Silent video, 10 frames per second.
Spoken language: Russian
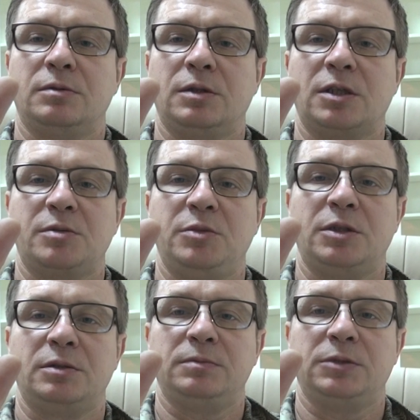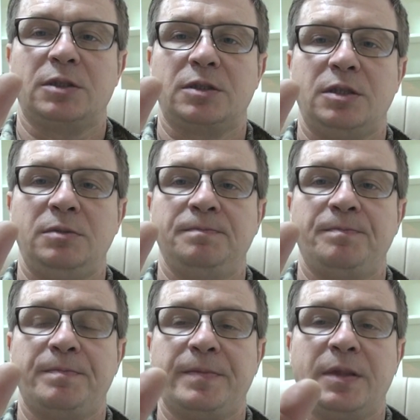размер ножа,
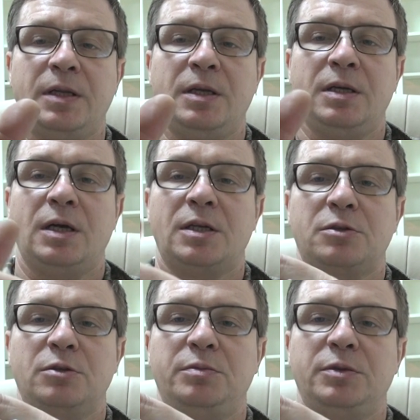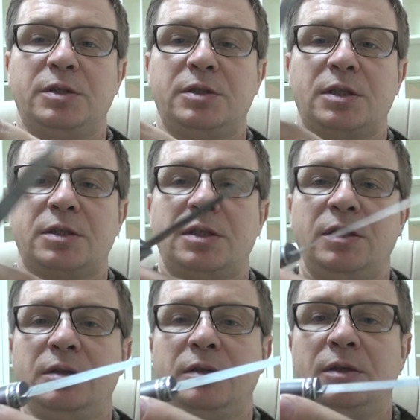особенность
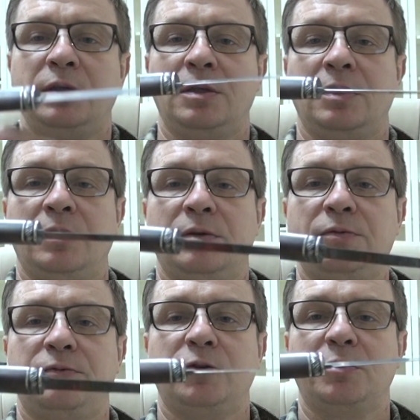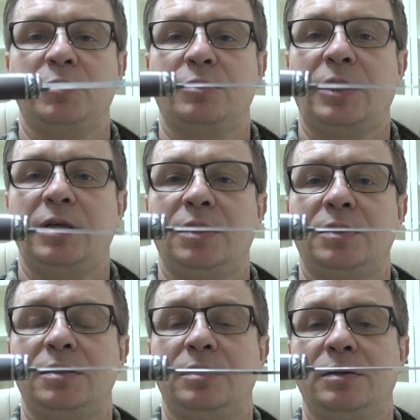ножа в форме
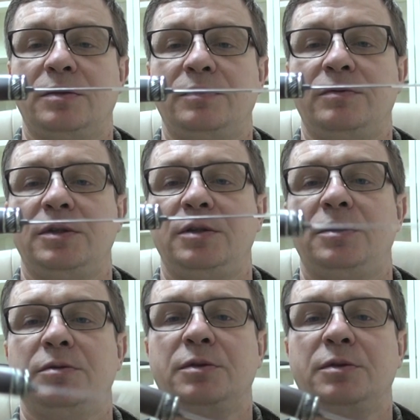рукояти. Видите, у